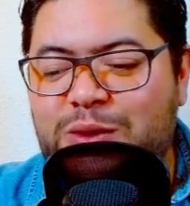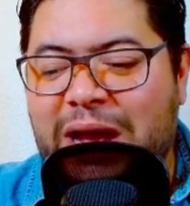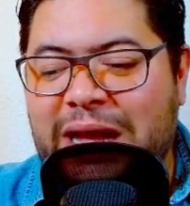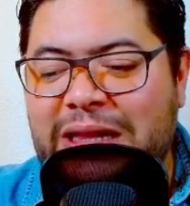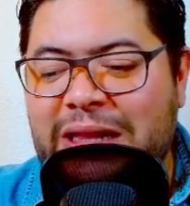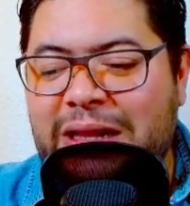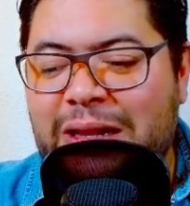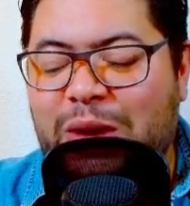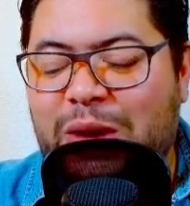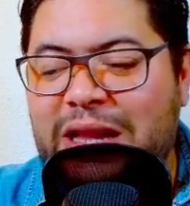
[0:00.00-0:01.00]
واحد
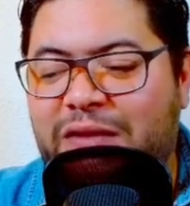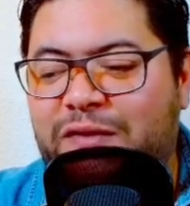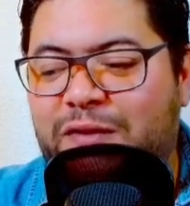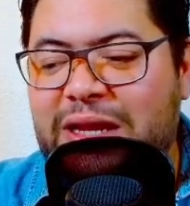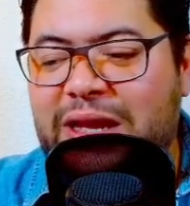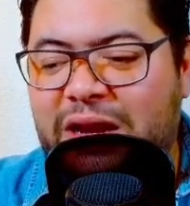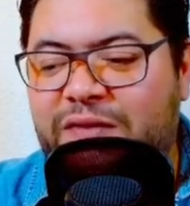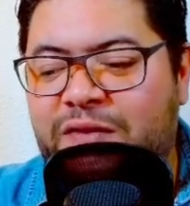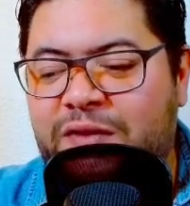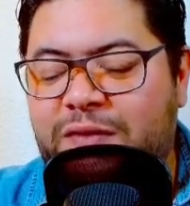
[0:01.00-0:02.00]
واحد لافوت
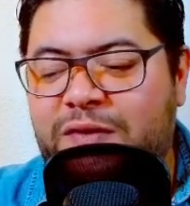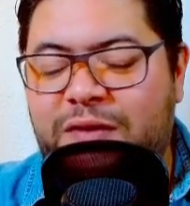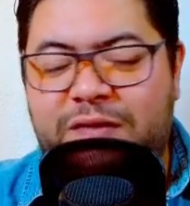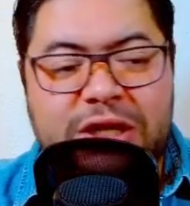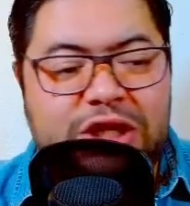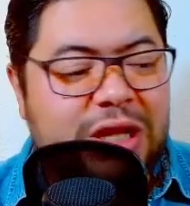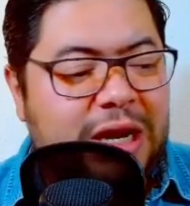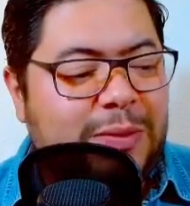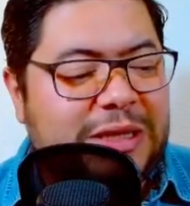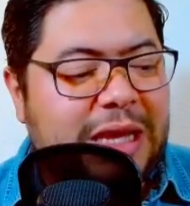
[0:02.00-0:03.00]
كراف في
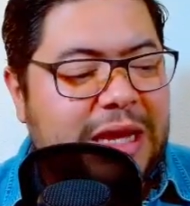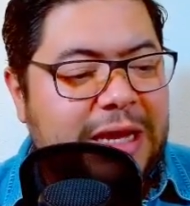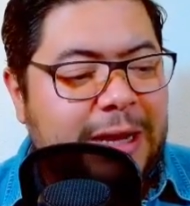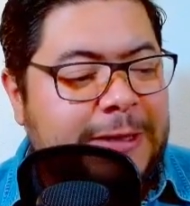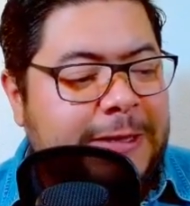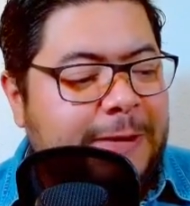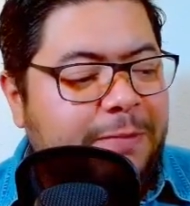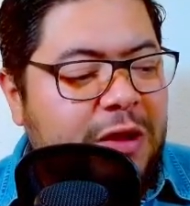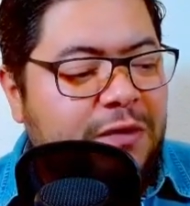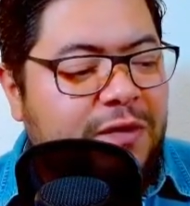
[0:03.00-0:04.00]
النشره المسائيه
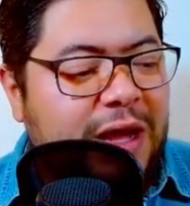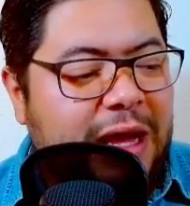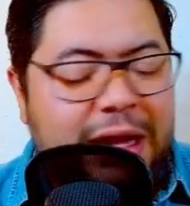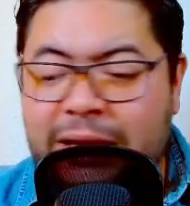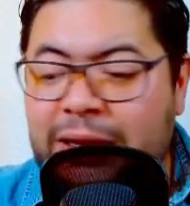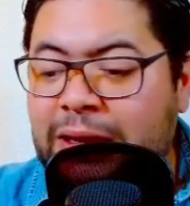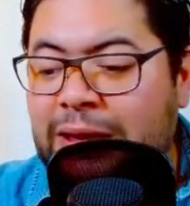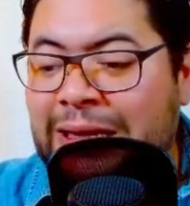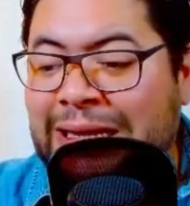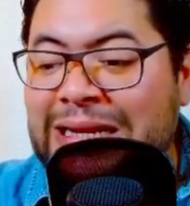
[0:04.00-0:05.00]

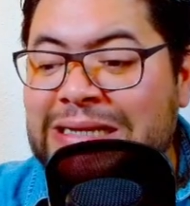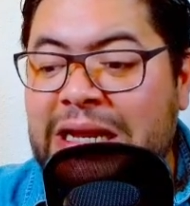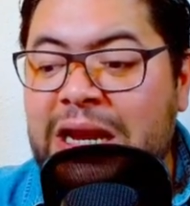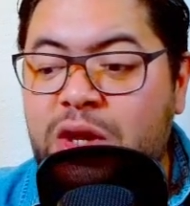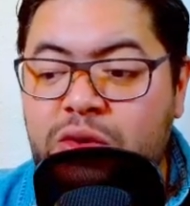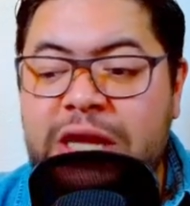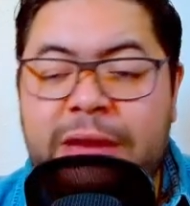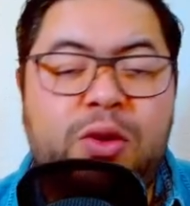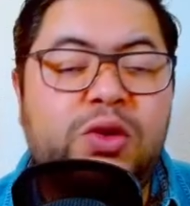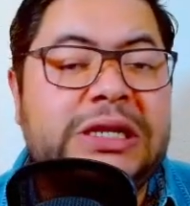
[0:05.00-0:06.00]
فهضرت على
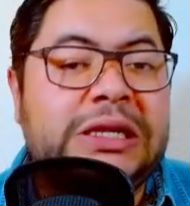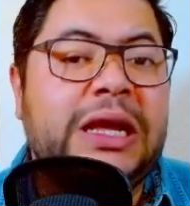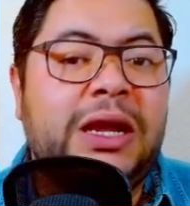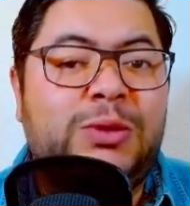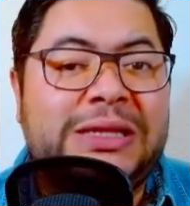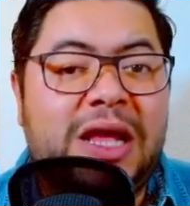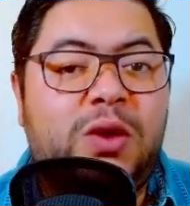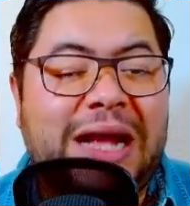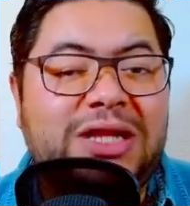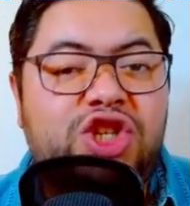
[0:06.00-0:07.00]
يوسين بولت قلت لك راهم دار
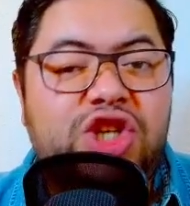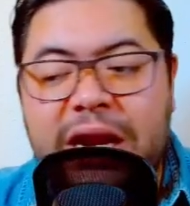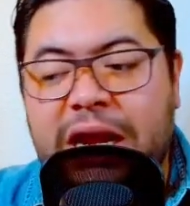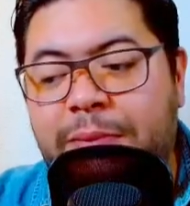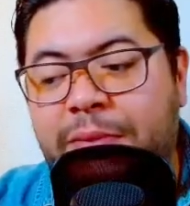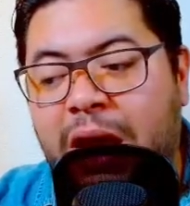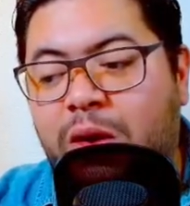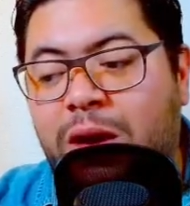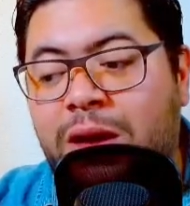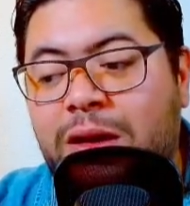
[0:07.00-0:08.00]
واحد الشراكه
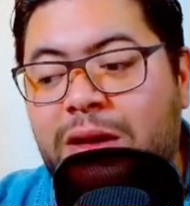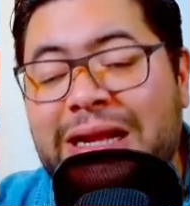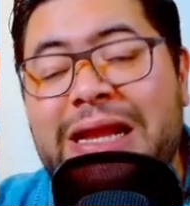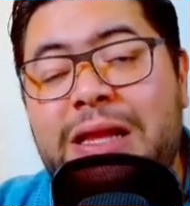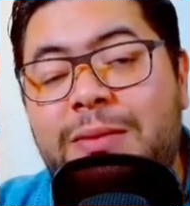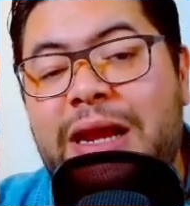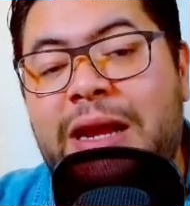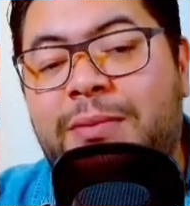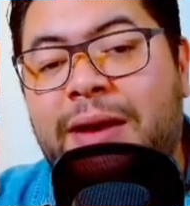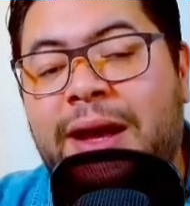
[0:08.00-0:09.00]
مع آه، قلت
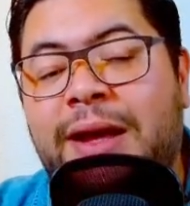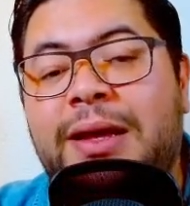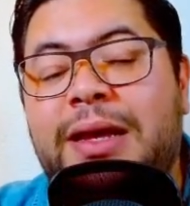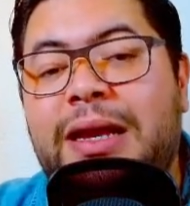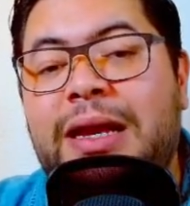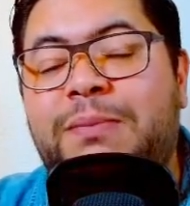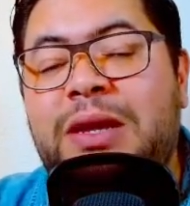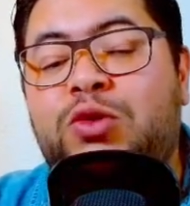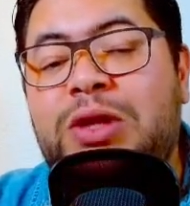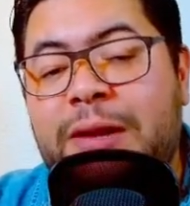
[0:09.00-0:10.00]
البارح مع
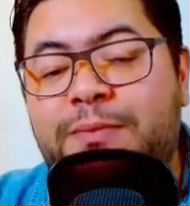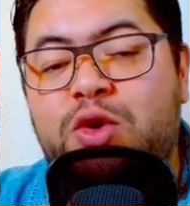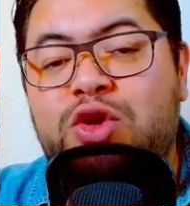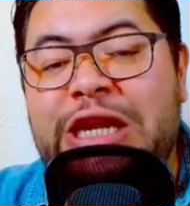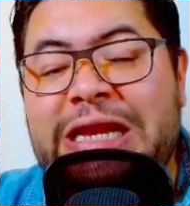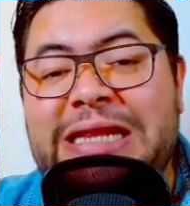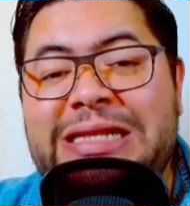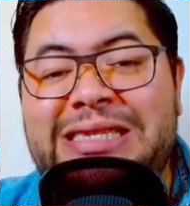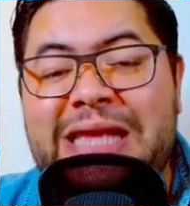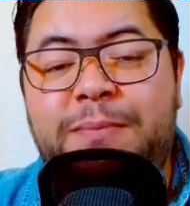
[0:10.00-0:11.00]
لابليك وداك البروجي ديال
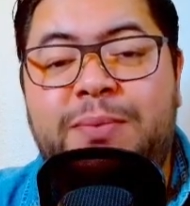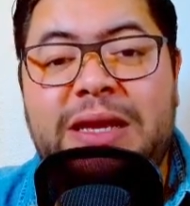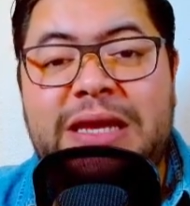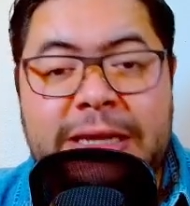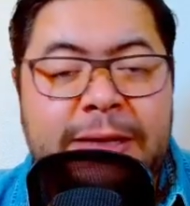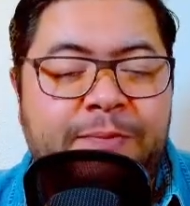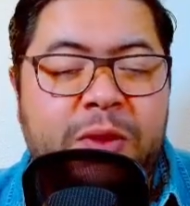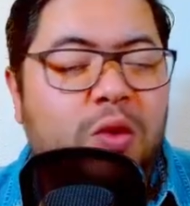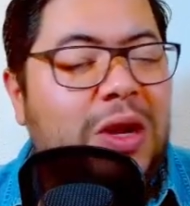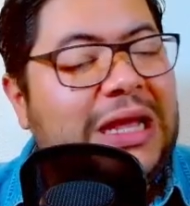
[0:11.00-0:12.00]
ستيب ان
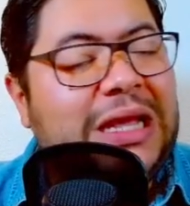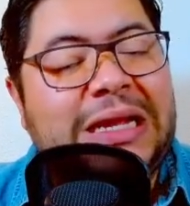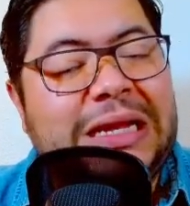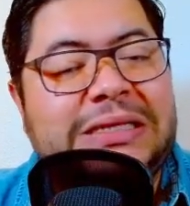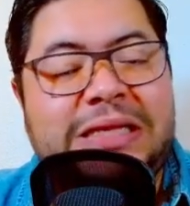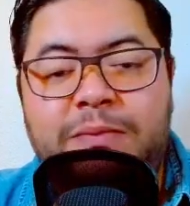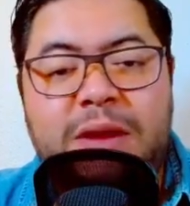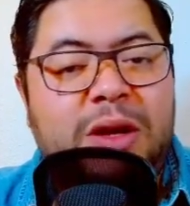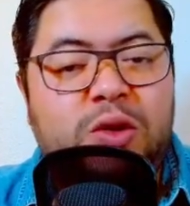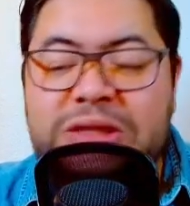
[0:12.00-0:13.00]
ولكن هذاك ستيب
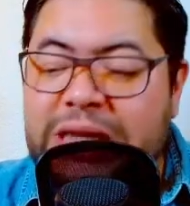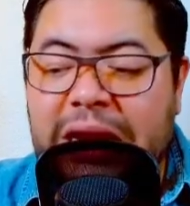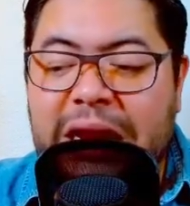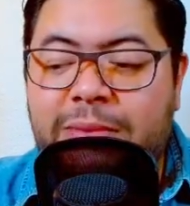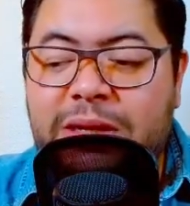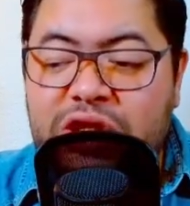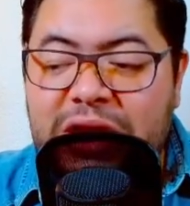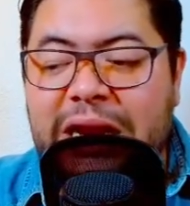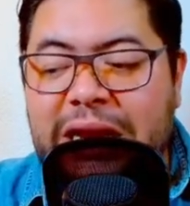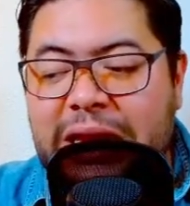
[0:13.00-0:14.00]
ان ما عنده حتى علاقه بهذه
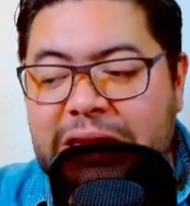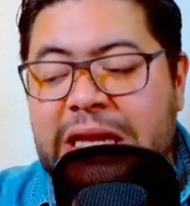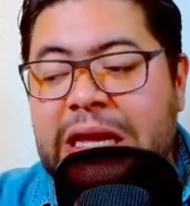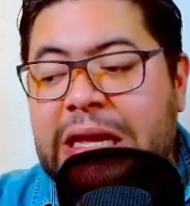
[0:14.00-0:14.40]
الشراكه هذه